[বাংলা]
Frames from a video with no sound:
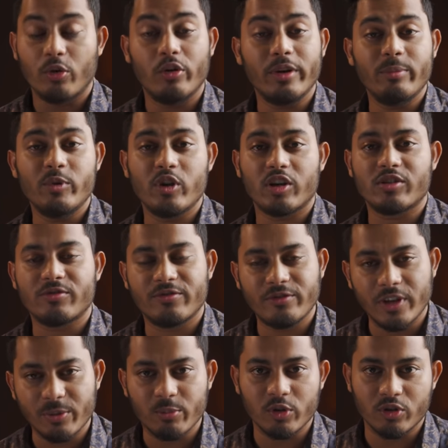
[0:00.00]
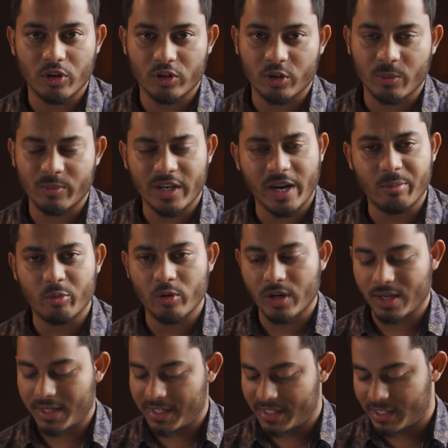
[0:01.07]
ওয়েব ডট ফেসবুক ডট কম টাইপ
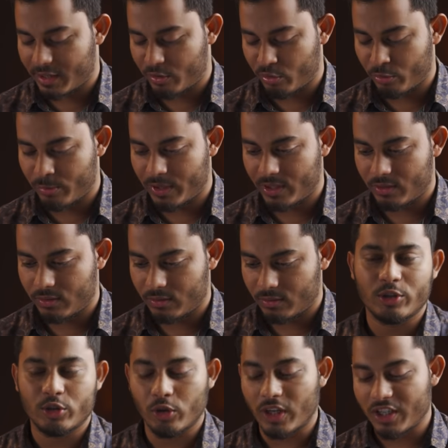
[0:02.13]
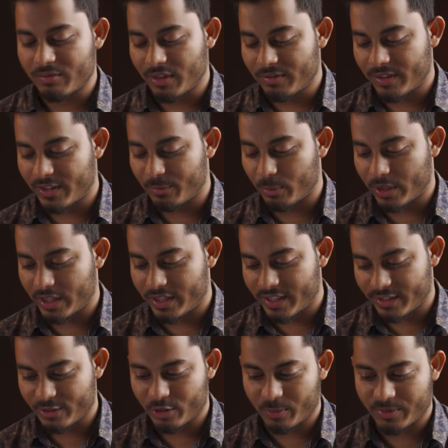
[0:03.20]
করে ইন্টার করবেন চলে আসবে ফেসবুকের
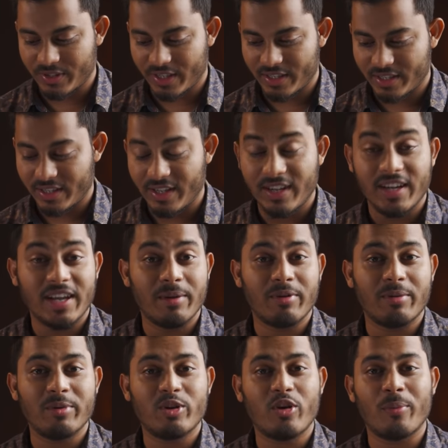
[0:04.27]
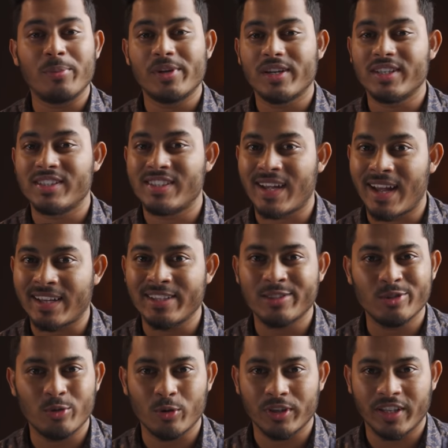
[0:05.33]
ডেস্কটপ সাইট এবার আমি কম্পিউটারে যা
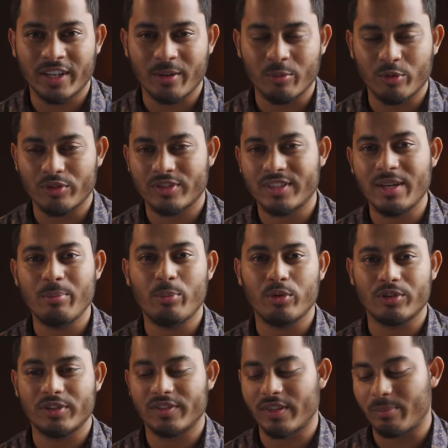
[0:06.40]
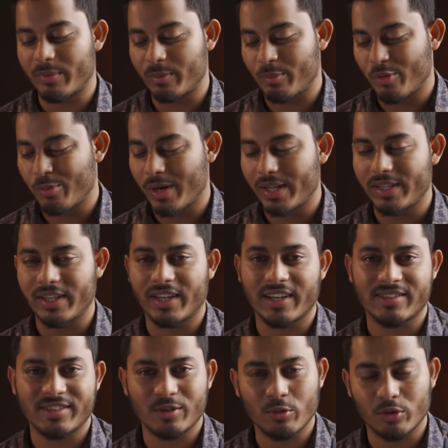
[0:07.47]
কিছু করে দেখাবো সেম প্রসেস আপনি মোবাইল দিয়ে
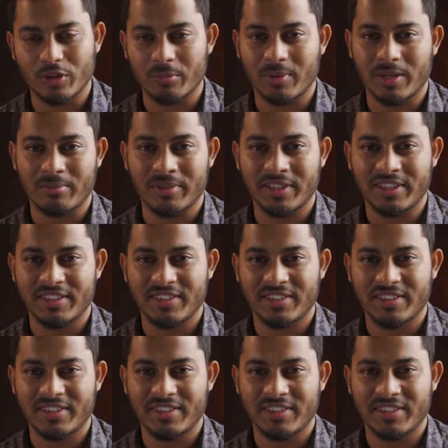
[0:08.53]
কাজটি করতে পারবেন